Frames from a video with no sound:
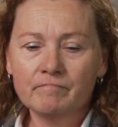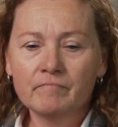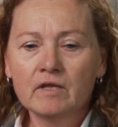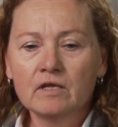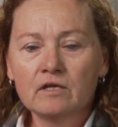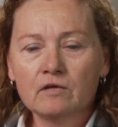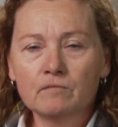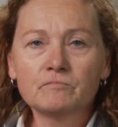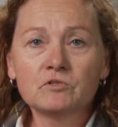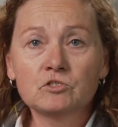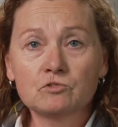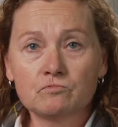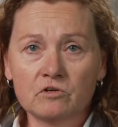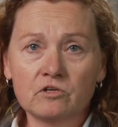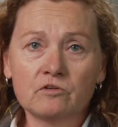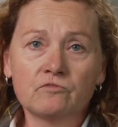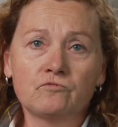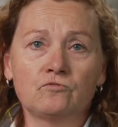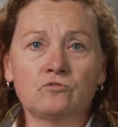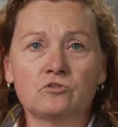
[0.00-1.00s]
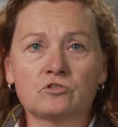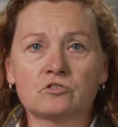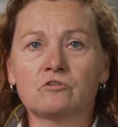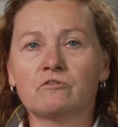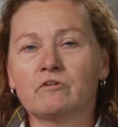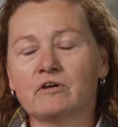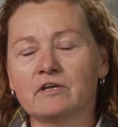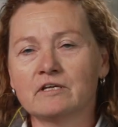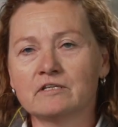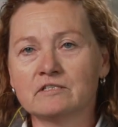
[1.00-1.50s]
Ich habe mit 52
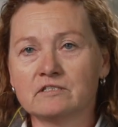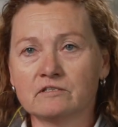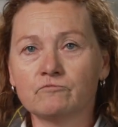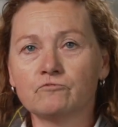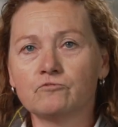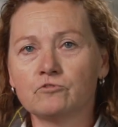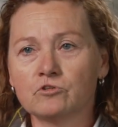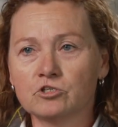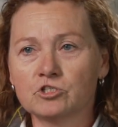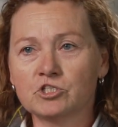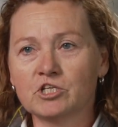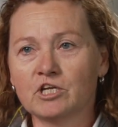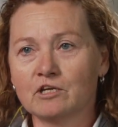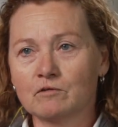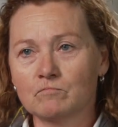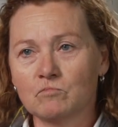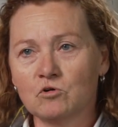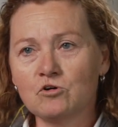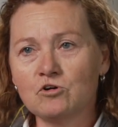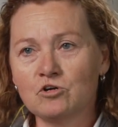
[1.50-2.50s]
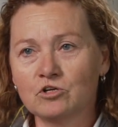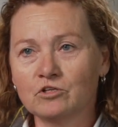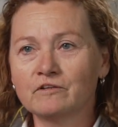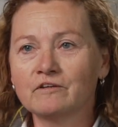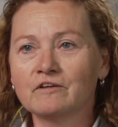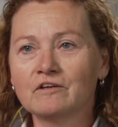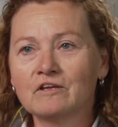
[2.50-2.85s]
Jahren erst einen Führerschein gemacht